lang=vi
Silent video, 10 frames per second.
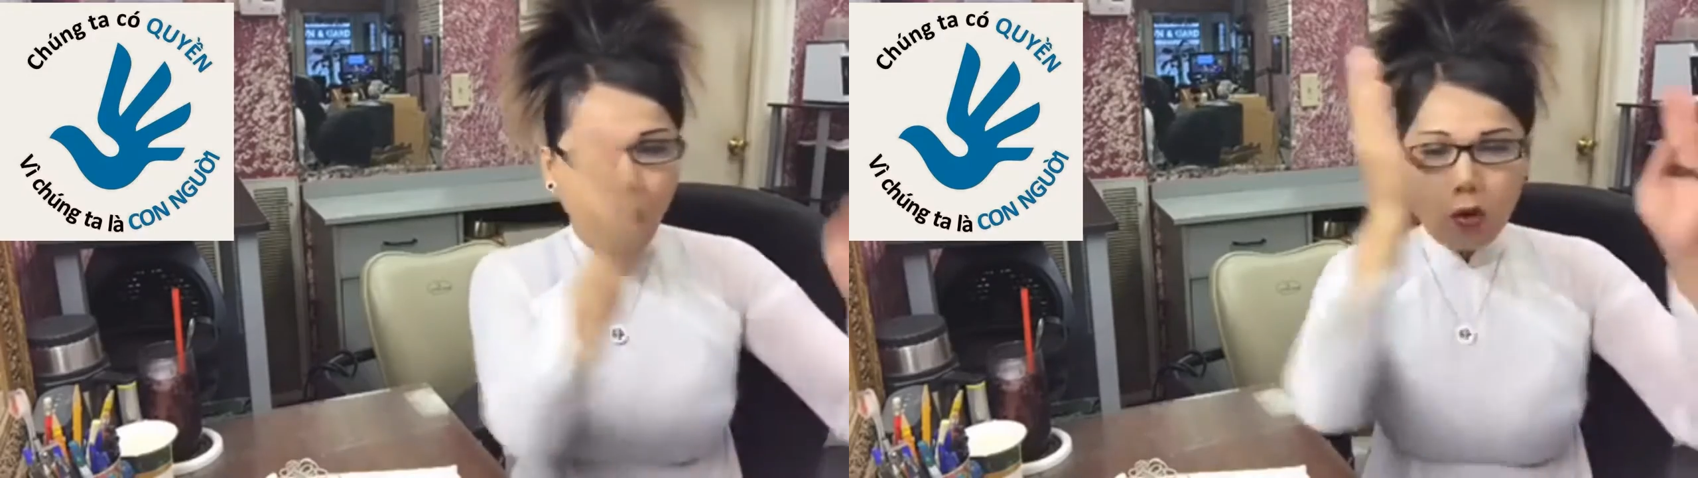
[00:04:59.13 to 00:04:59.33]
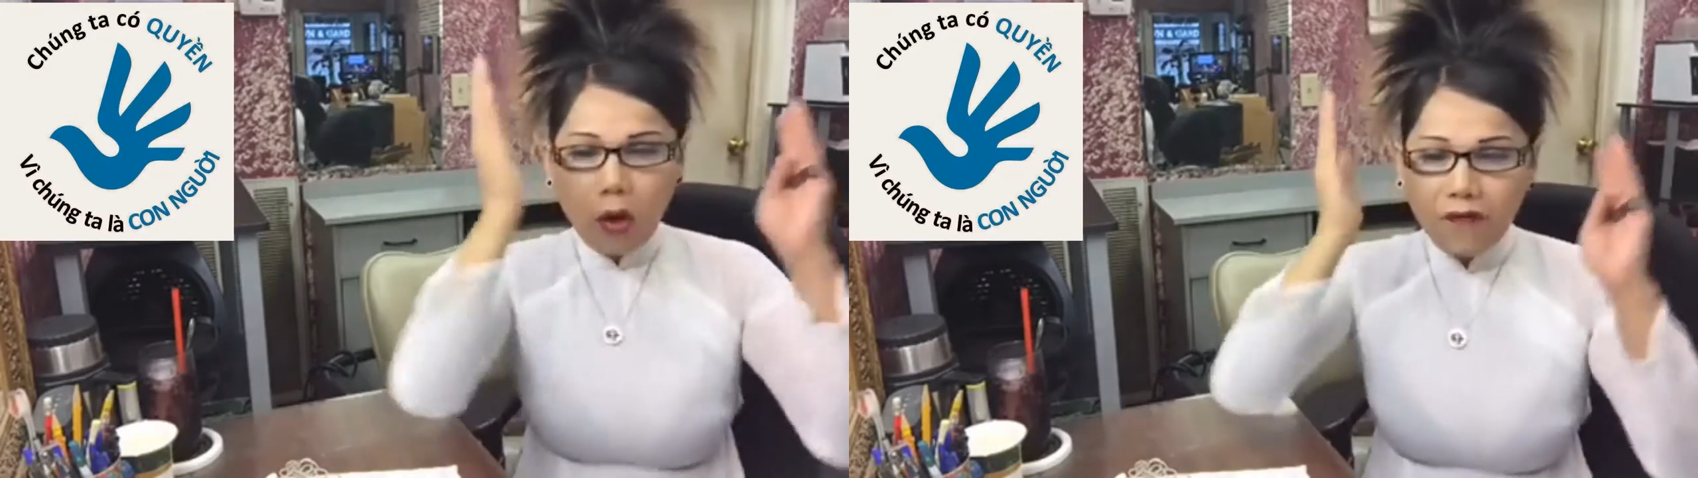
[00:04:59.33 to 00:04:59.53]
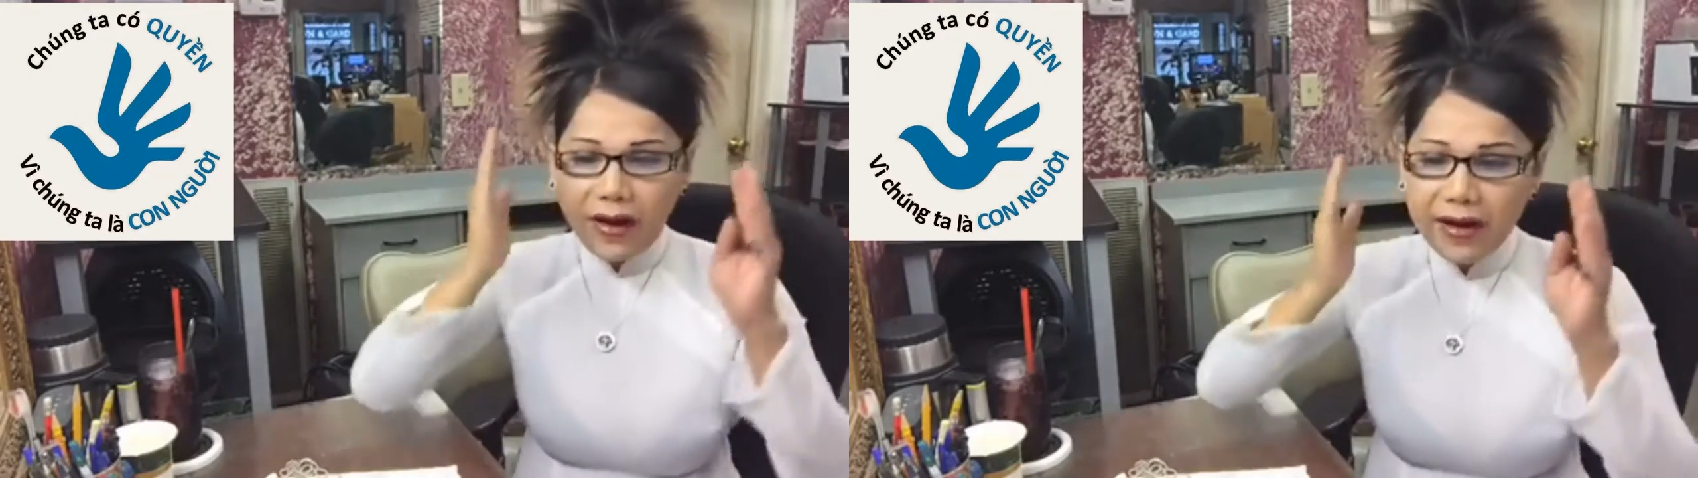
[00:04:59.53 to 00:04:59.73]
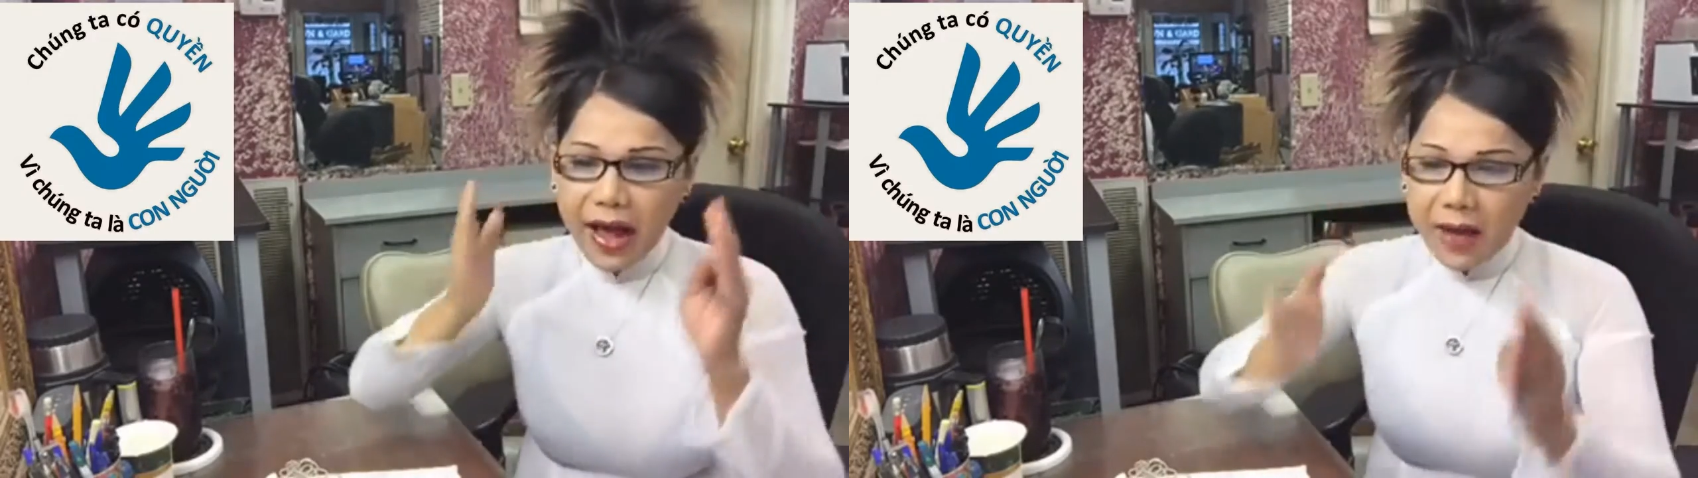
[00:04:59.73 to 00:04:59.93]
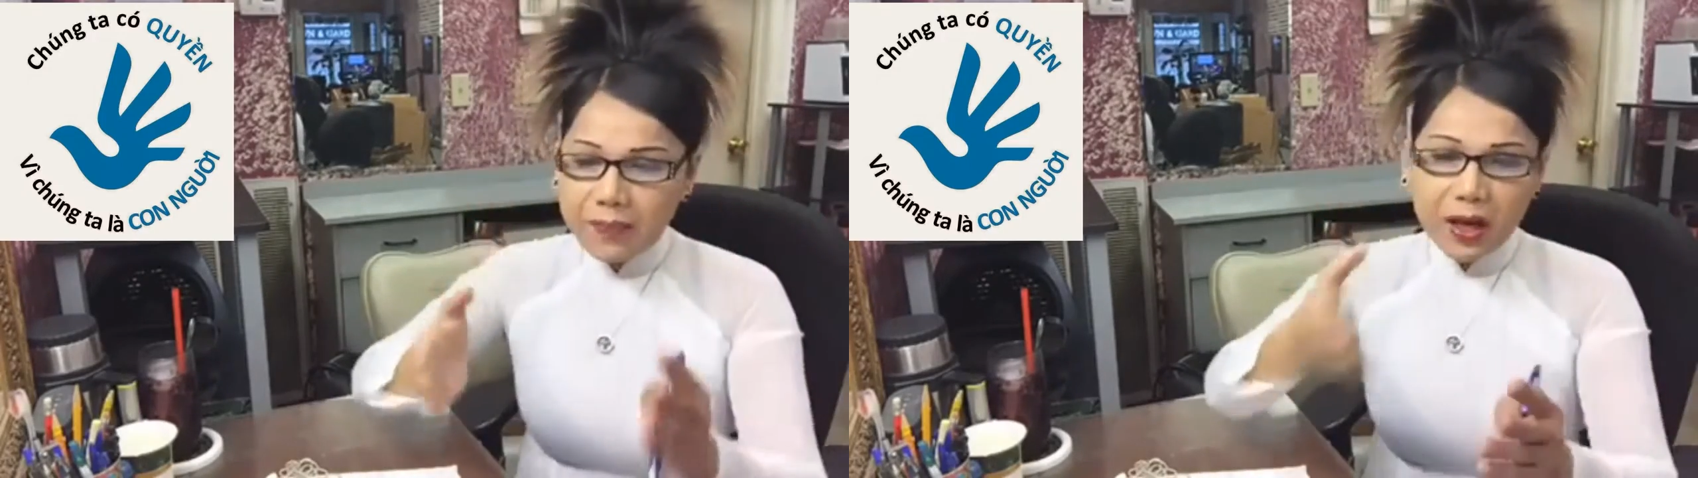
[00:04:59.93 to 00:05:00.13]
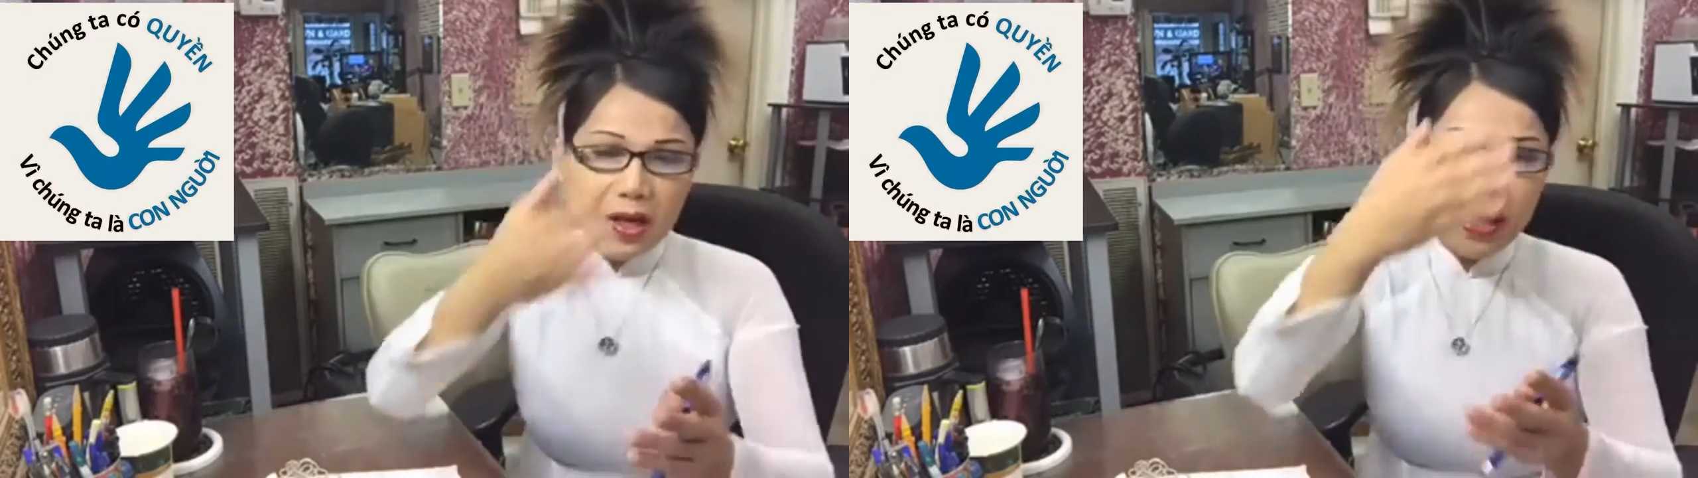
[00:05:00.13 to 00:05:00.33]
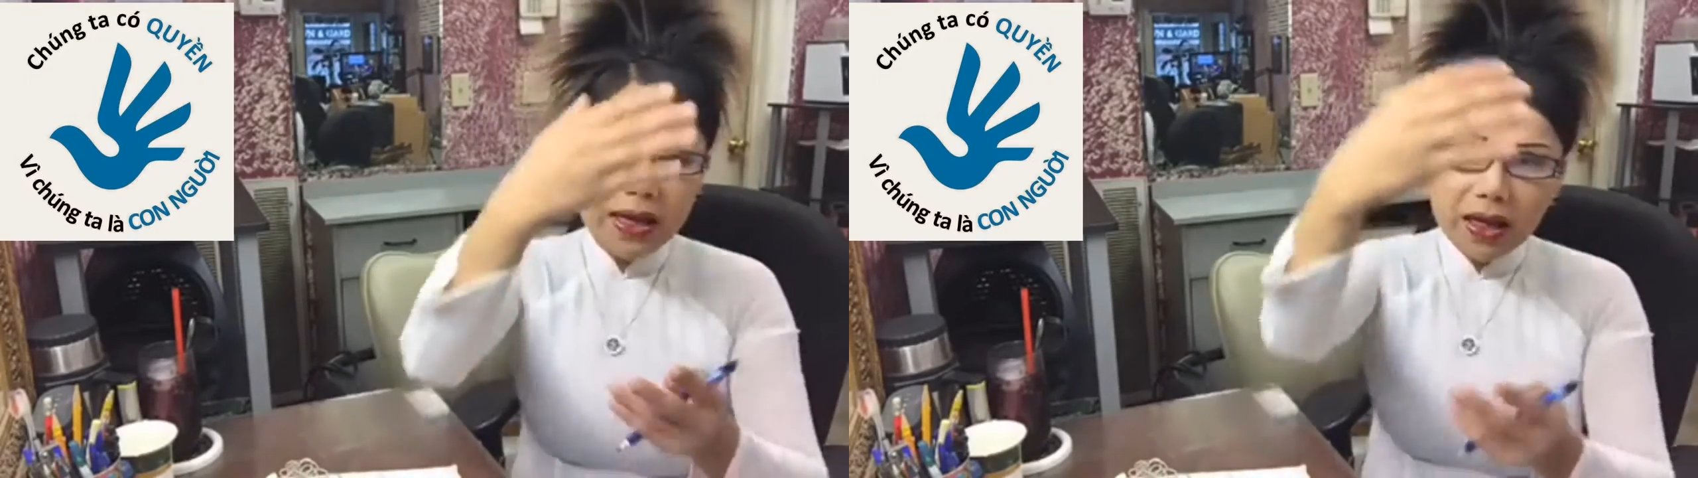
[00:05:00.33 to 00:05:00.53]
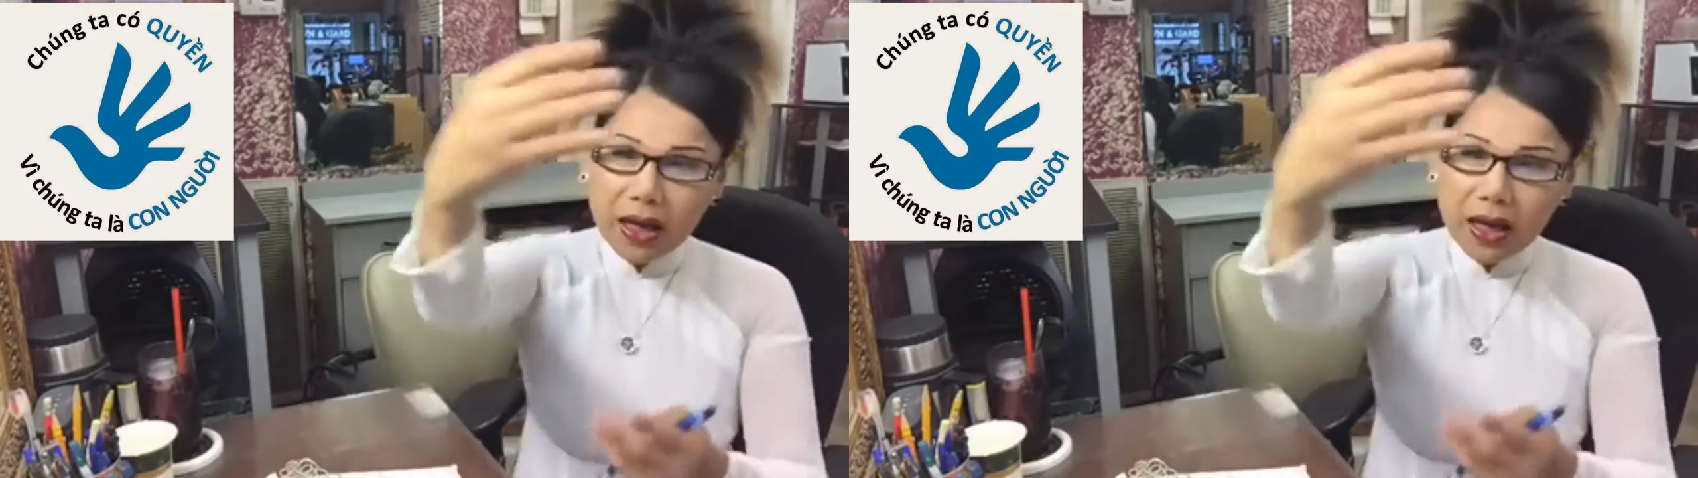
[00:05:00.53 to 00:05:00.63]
họ còn phải đem những cái